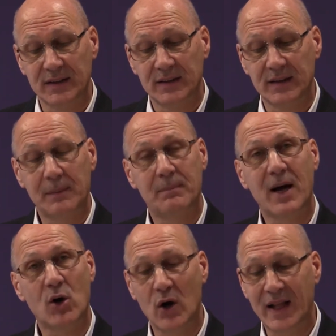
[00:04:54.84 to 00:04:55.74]
La
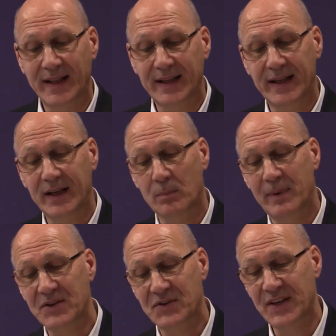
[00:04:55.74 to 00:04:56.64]
parola di Dio
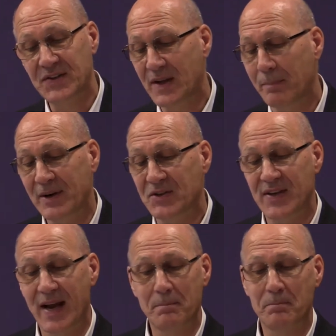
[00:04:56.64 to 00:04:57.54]
persiste per
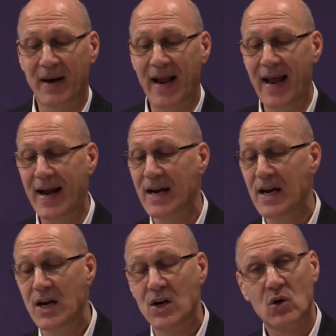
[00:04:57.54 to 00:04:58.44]
sempre e,
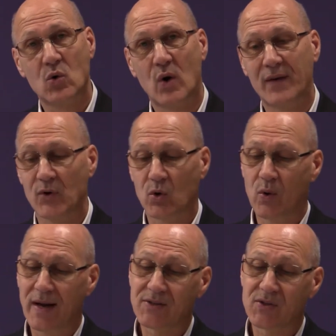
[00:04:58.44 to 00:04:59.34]
quando
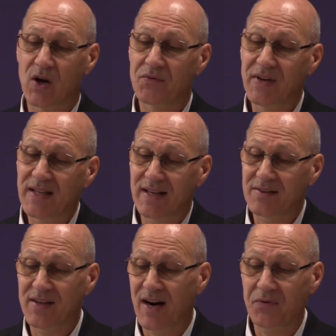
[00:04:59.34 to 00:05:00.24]
questo a vita
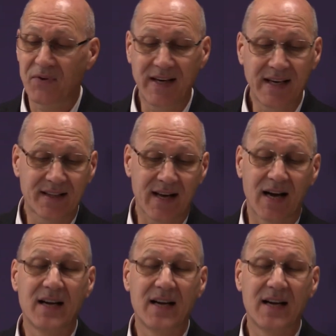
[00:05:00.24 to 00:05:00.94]
sarà finita,